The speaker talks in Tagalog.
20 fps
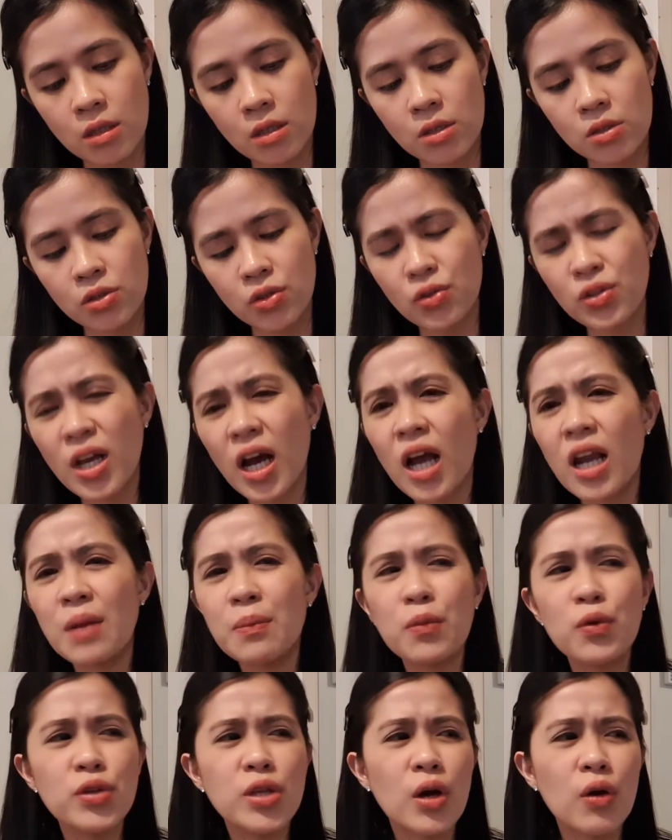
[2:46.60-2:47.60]
So,
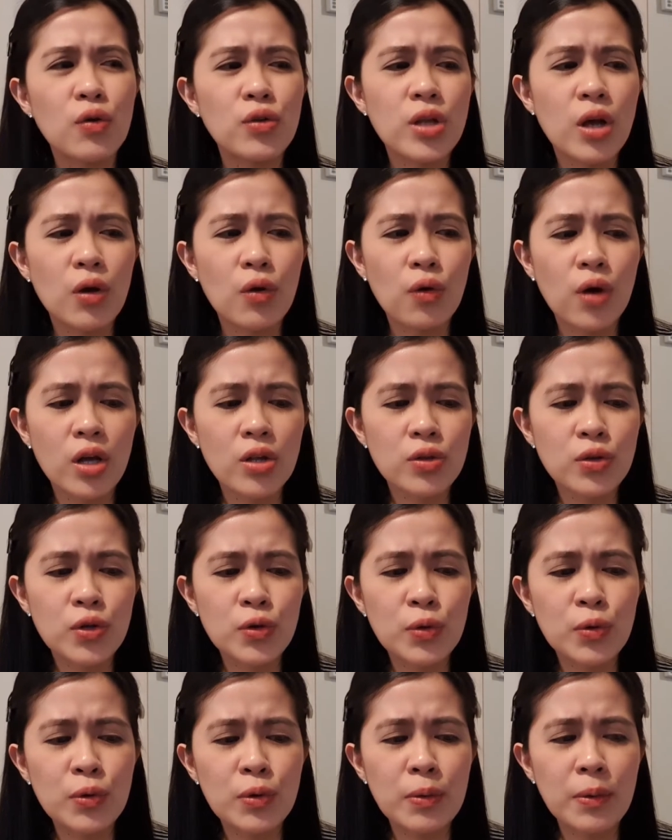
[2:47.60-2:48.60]
nakalimutan ko na kung ano
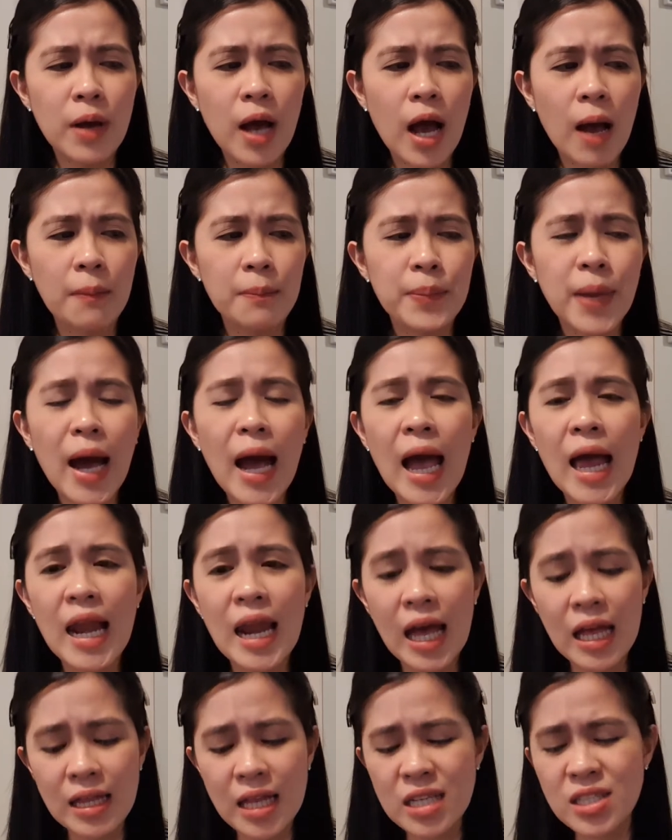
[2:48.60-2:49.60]
yung um,
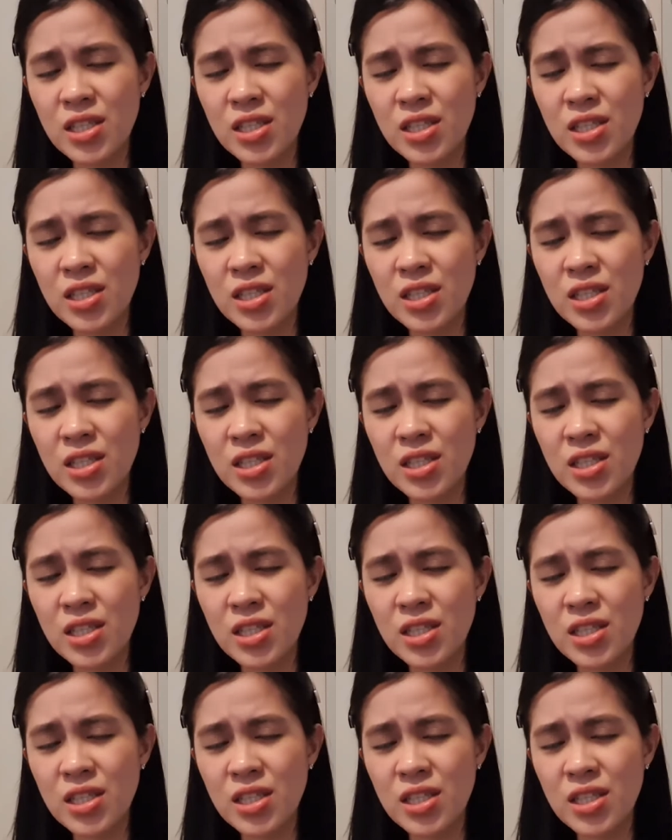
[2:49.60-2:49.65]
pangalan.